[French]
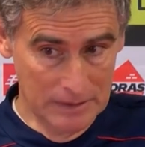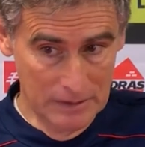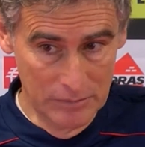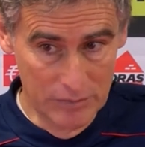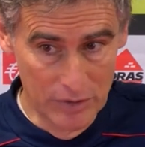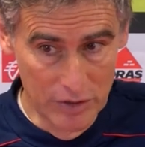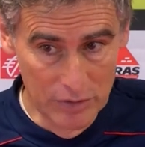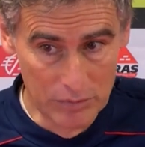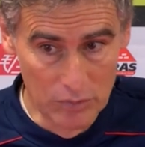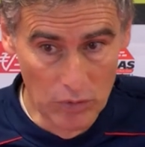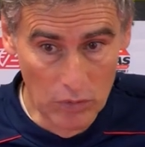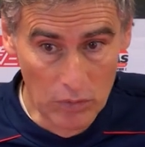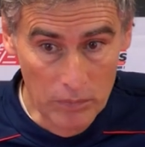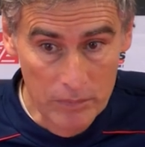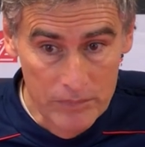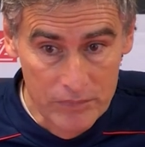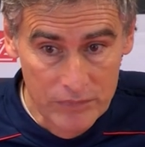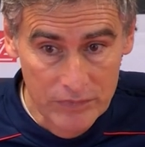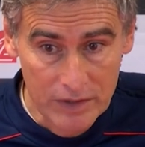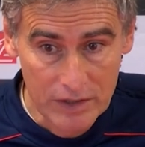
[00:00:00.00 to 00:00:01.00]
Mais bon,
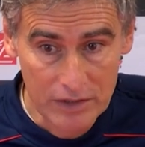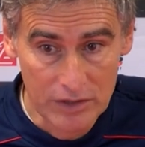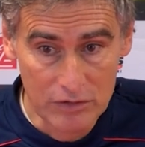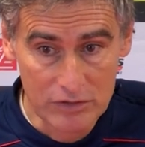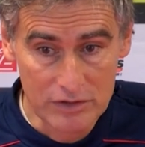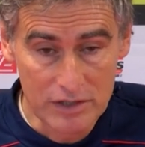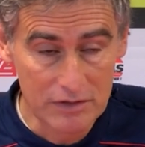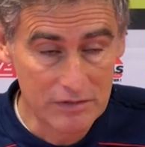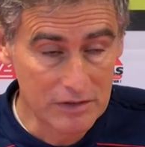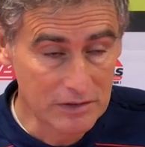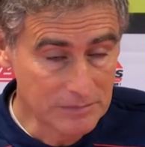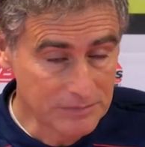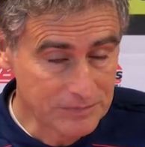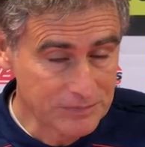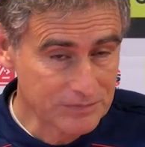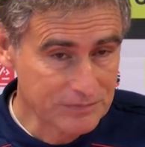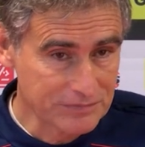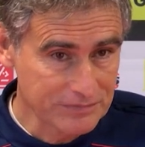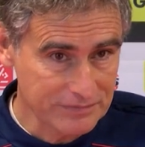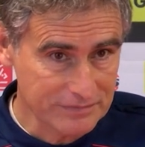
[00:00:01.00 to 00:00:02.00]
ils le savent. Hein.
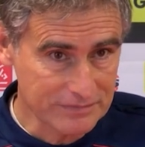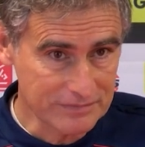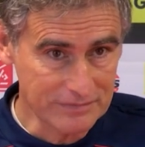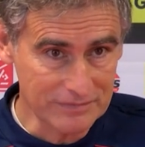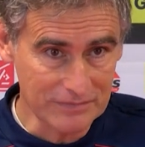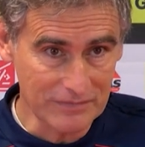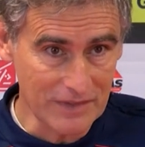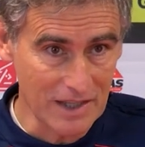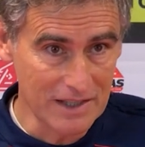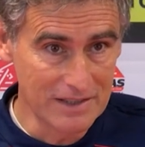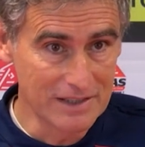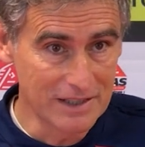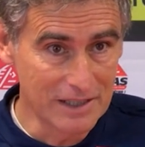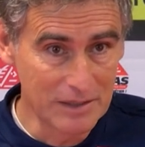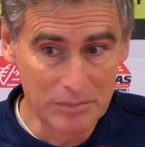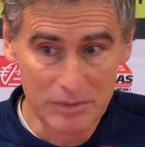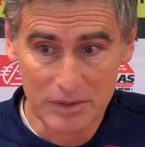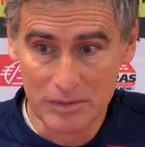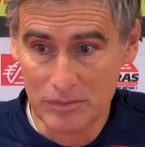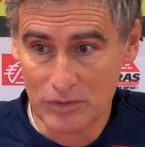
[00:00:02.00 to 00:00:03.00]
Les
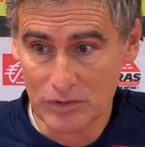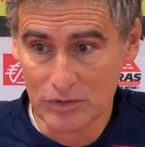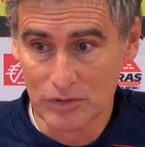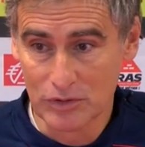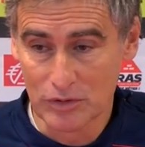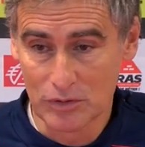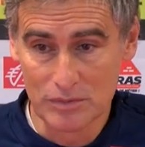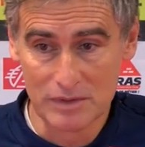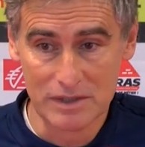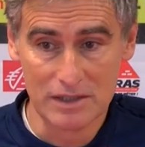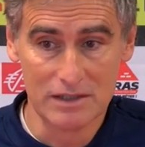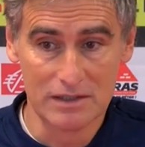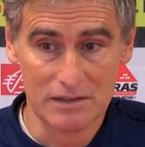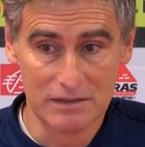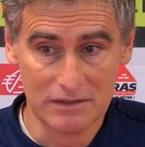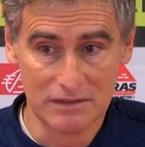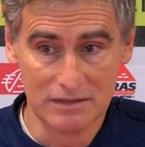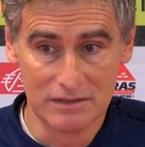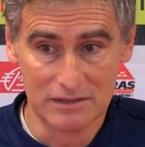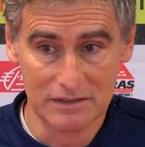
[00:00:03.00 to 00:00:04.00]
équipes qui montent comme ça
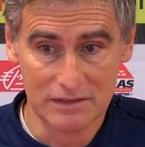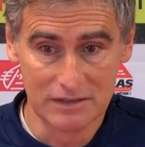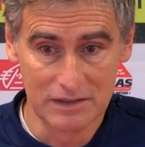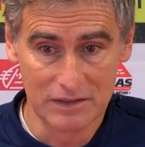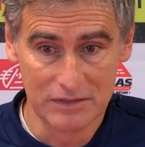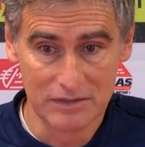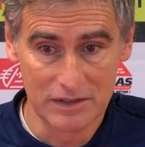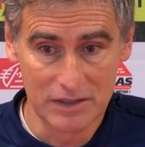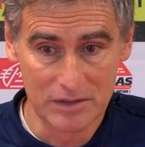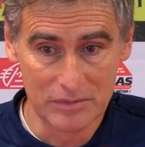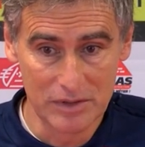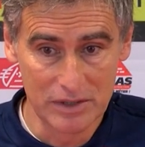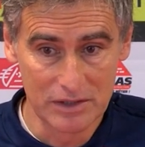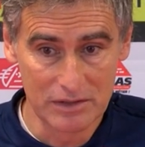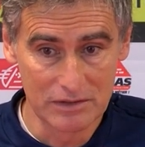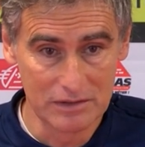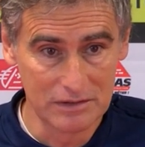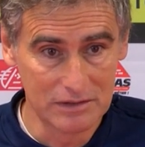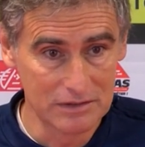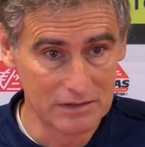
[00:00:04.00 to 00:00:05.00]
euh, savent très bien
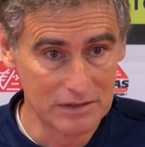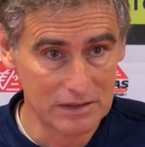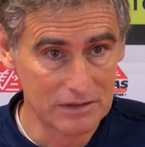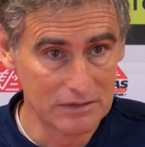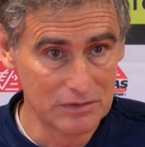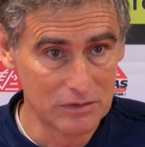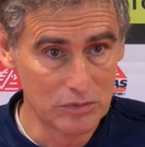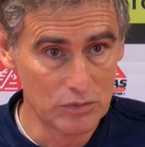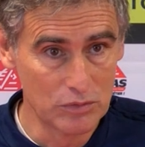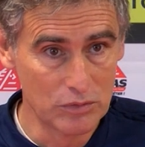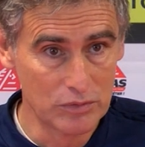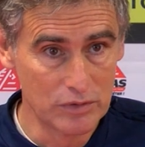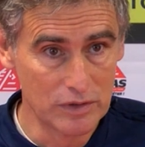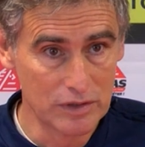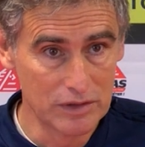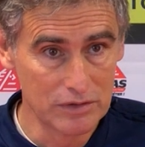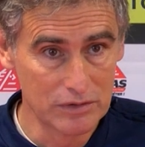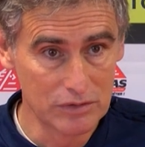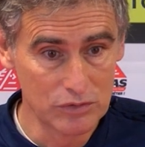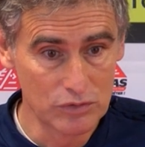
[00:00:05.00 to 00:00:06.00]
qu'elles voilà, vont
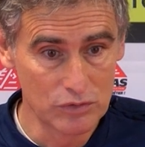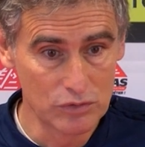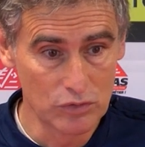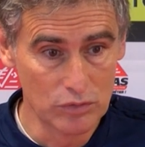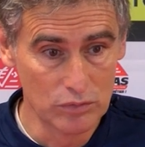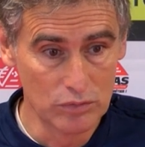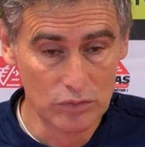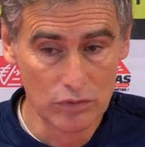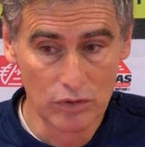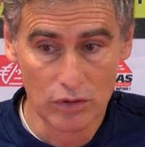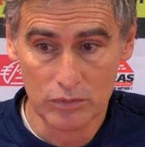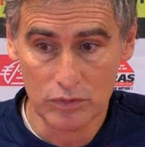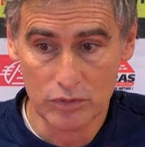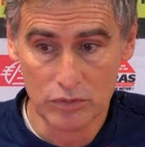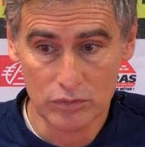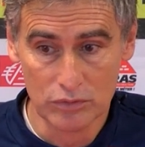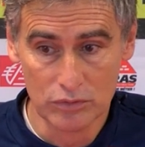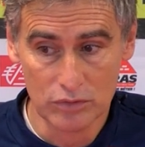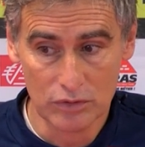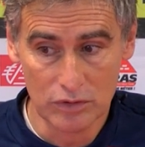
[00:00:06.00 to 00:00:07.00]
lutter jusqu'au bout, comme
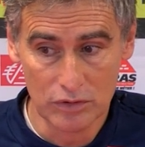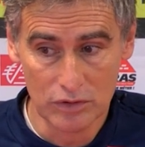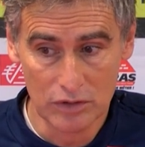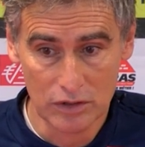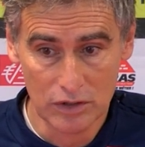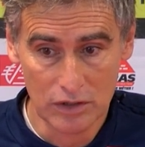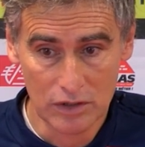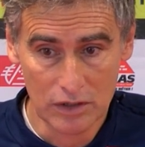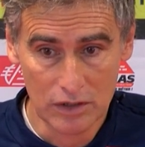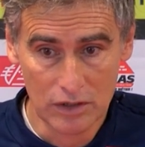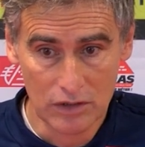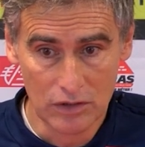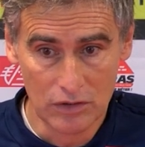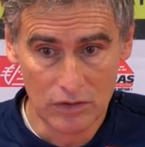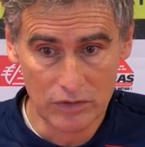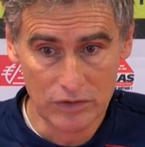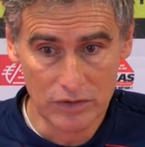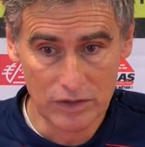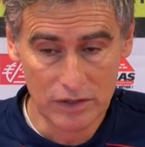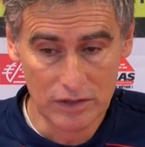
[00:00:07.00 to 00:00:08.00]
nous
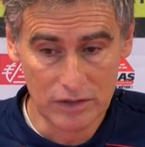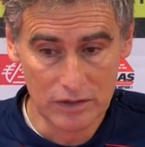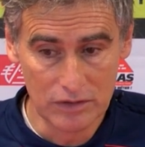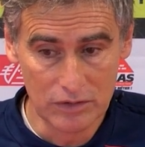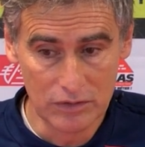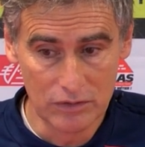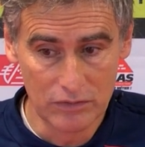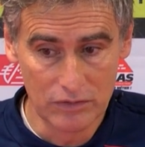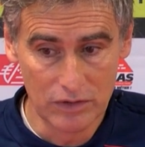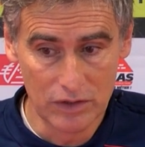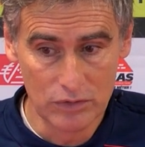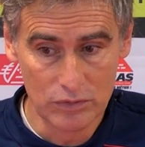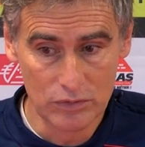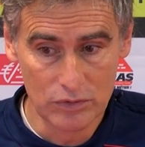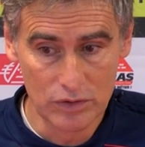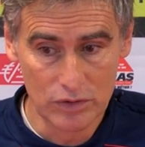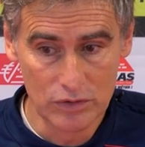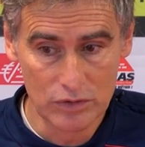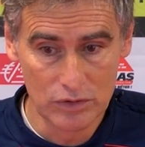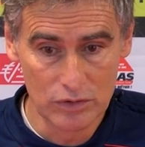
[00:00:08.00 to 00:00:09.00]
on, est, euh, on va
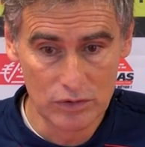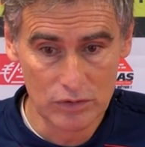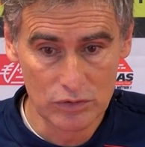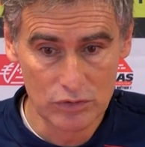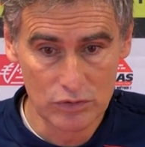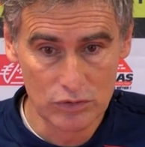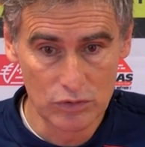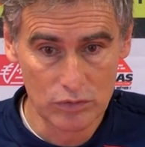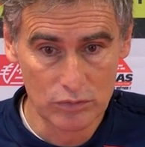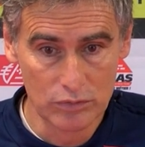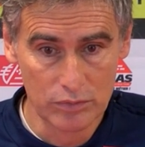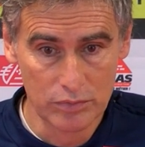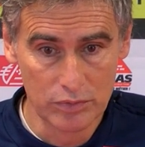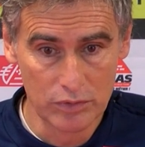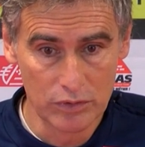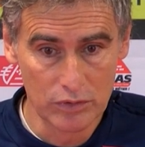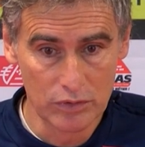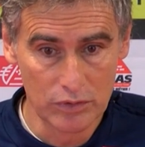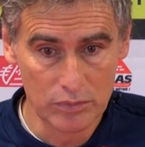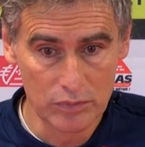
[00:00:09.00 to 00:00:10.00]
lutter euh, jusqu'au bout
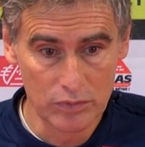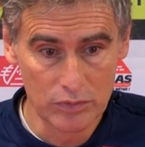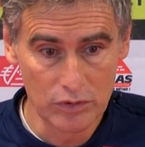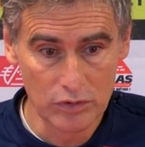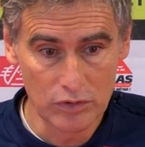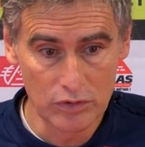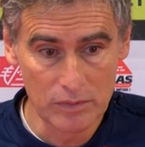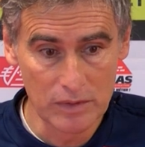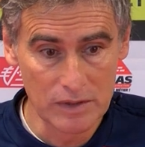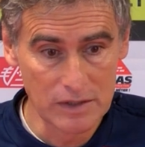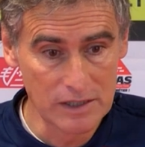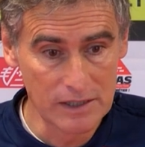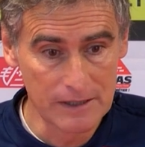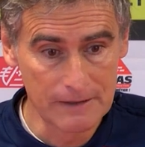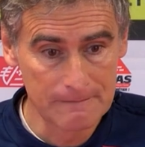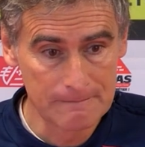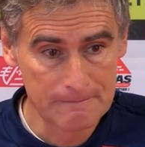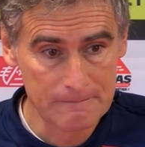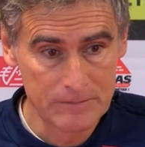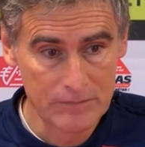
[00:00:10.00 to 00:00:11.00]
pour, notre maintien.